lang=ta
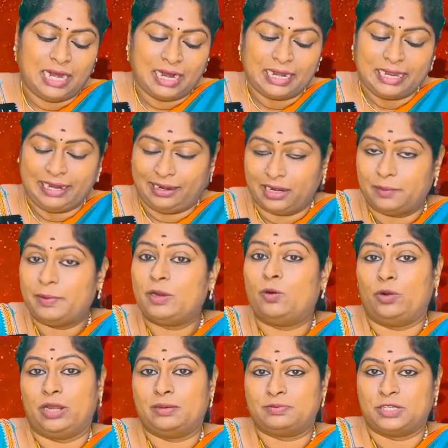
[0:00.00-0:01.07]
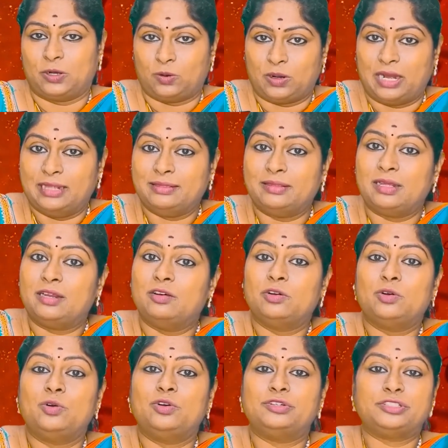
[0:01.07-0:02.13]
அங்கே எல்லாமே கொலாப்ஸ் ஆகும் அந்த
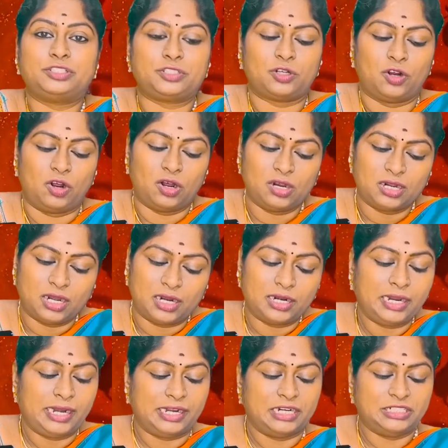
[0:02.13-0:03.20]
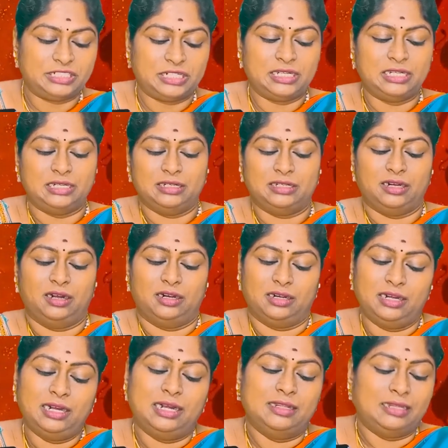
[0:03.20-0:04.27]
அளவுக்கு ஒரு ஸ்ட்ராங்கான எனர்ஜியில் இருக்காங்க
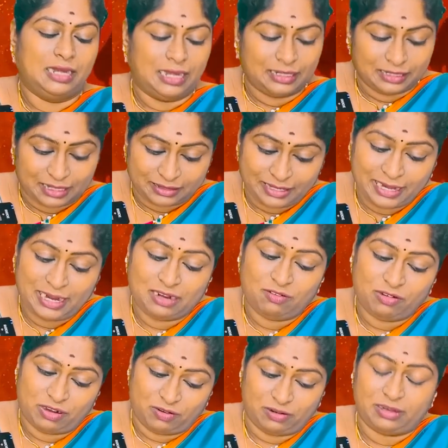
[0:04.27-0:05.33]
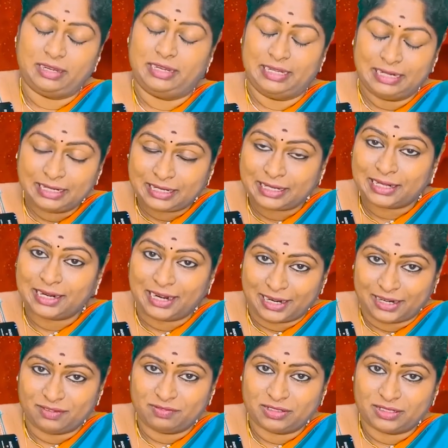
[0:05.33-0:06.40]
அதே அளவுக்கு இருக்கிற
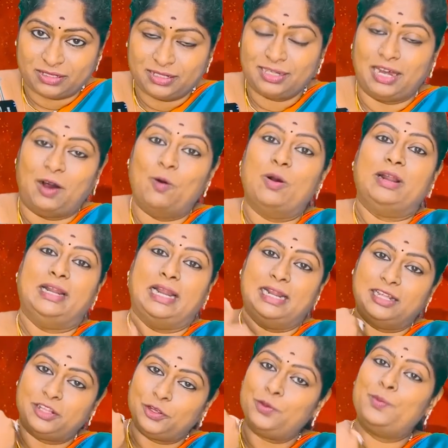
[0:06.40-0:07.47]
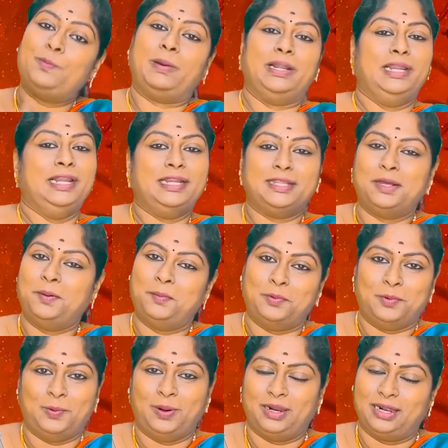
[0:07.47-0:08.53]
அளவுக்கு அவங்க நல்லதையும் பண்ணிட்டு தான்
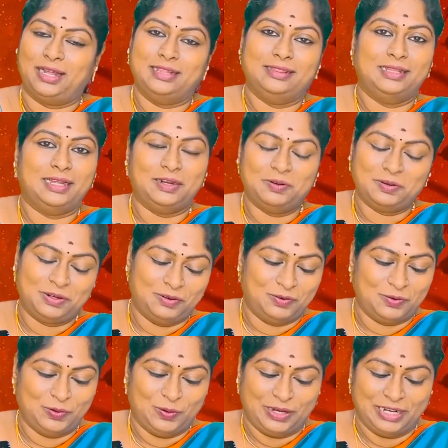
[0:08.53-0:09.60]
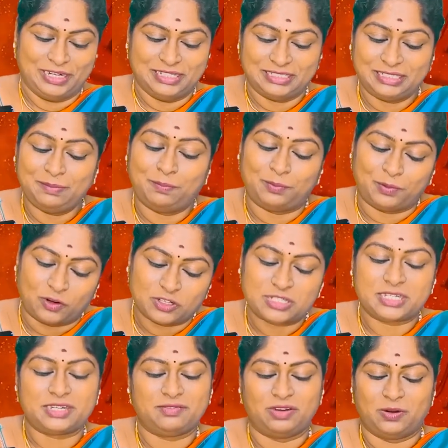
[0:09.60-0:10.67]
போவாங்க அந்த அளவுக்கு அவங்களோட உங்களோட எனர்ஜி
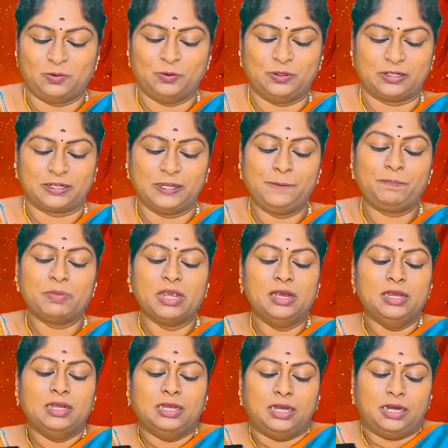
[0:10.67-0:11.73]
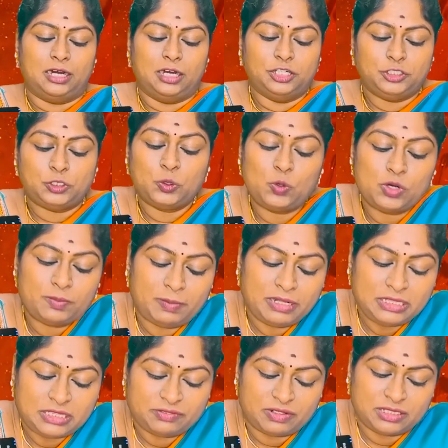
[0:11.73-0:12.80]
பாசிட்டிவாகவும் இருக்குது ஜூன்
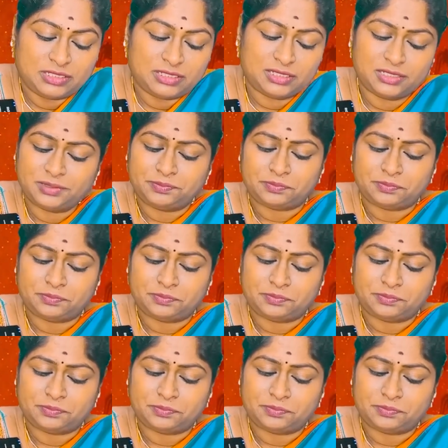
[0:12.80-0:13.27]
மந்த் வந்து